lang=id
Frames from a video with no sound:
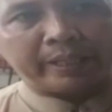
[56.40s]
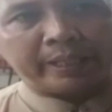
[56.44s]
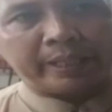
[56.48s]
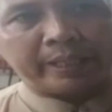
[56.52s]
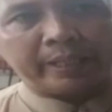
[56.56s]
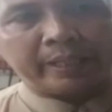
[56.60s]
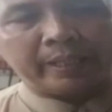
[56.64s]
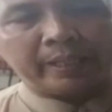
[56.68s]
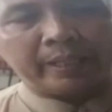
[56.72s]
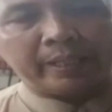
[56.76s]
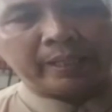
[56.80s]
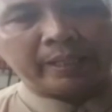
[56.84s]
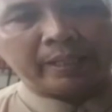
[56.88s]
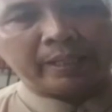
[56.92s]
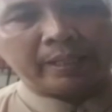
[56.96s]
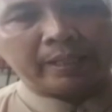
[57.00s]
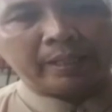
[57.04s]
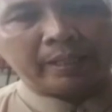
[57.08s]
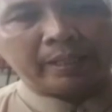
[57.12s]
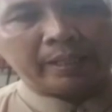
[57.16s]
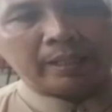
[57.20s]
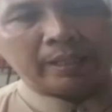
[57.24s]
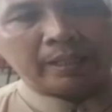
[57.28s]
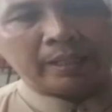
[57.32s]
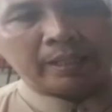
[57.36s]
pagi, ya.
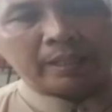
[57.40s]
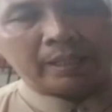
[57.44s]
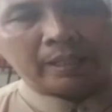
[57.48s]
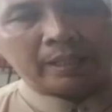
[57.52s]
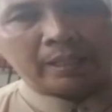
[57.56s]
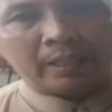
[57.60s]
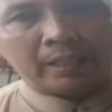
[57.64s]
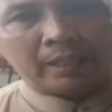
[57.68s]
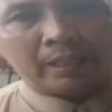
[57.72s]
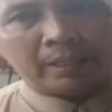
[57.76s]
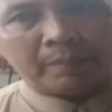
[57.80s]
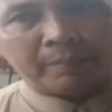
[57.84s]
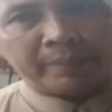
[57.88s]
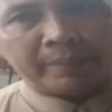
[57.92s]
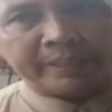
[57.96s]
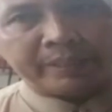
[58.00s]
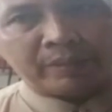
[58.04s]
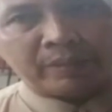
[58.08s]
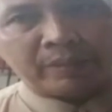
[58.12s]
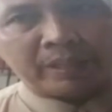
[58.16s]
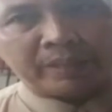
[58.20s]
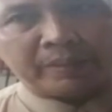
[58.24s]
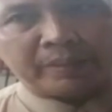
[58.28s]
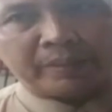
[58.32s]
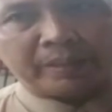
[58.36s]
uh,
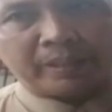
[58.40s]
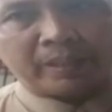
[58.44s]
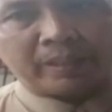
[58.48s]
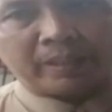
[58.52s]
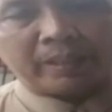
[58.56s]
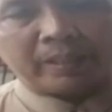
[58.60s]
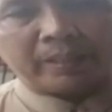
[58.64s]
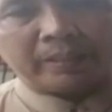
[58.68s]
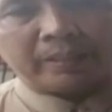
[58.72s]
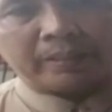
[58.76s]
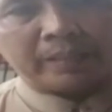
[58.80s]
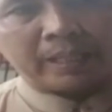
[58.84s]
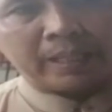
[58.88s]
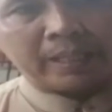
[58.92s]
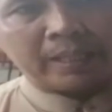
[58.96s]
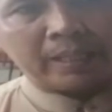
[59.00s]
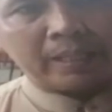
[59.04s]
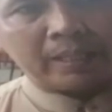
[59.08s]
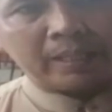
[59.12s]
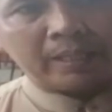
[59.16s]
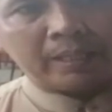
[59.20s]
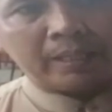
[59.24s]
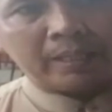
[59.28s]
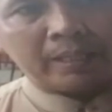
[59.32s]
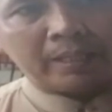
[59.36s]
mayat tergeletak
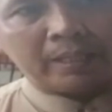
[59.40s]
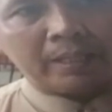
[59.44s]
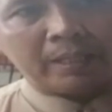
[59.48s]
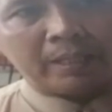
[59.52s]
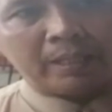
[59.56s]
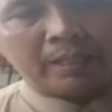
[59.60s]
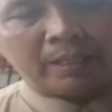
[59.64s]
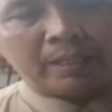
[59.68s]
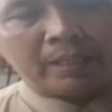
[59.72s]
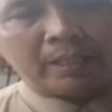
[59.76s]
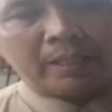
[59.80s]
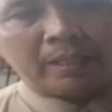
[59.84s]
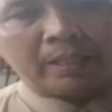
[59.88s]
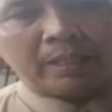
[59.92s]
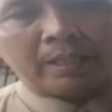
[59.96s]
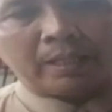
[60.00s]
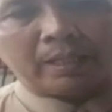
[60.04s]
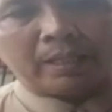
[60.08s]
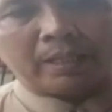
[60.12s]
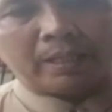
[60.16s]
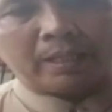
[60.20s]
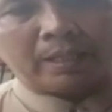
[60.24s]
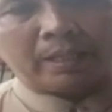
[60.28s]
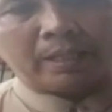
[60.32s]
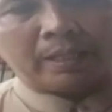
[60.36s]

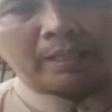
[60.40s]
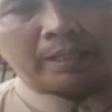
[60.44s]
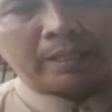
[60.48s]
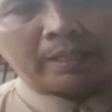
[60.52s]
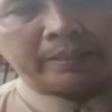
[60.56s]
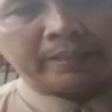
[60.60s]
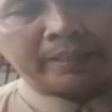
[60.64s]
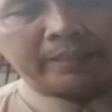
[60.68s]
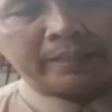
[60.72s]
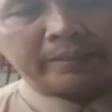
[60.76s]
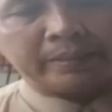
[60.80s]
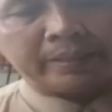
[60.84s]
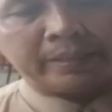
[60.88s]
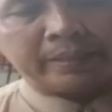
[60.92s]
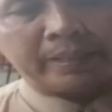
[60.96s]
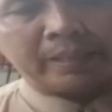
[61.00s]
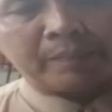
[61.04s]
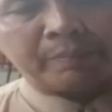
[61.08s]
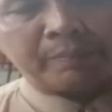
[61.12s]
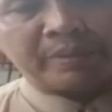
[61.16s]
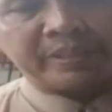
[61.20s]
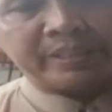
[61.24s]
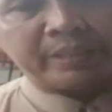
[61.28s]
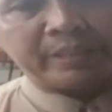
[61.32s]
uh, dan tidak